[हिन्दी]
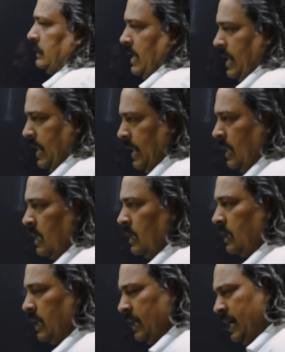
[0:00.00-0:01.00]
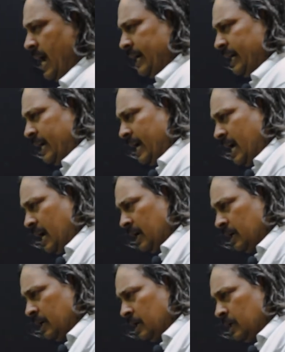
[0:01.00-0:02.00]
सकते हैं करने आया कि नहीं आया
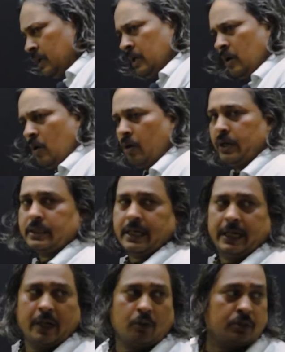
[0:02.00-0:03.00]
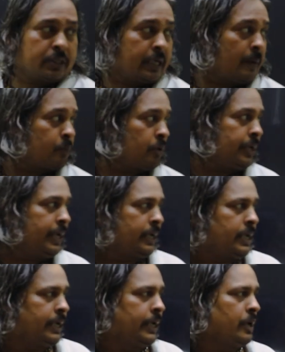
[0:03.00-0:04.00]
और इसके लिए क्वेश्चन आपको
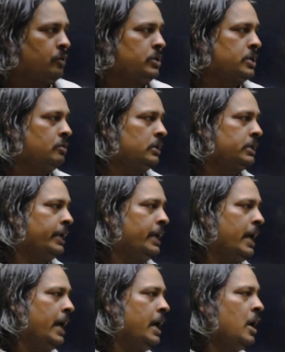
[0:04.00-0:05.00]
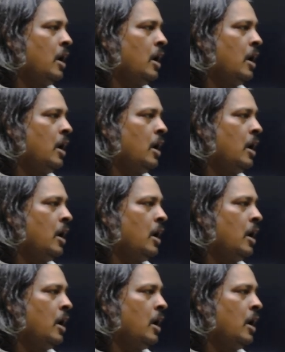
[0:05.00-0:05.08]
क्रिएट करने की कोई जरूरत नहीं है